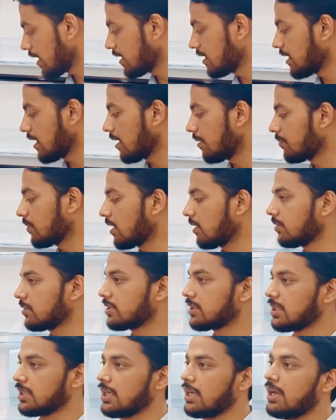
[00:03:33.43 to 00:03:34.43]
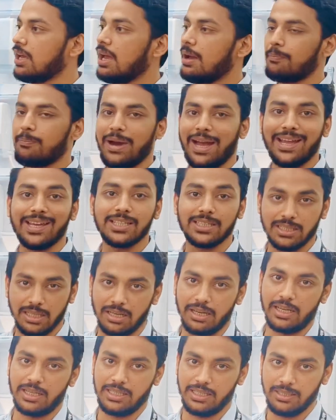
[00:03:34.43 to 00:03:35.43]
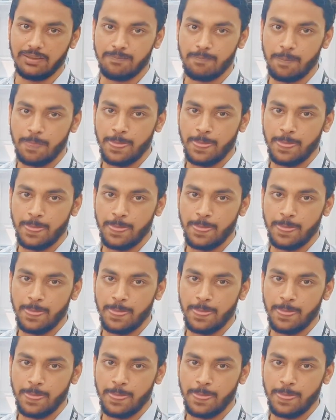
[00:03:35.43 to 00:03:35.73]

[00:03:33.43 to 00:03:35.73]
দেখা যায় আমরা হচ্ছে পায়েসটা রাখি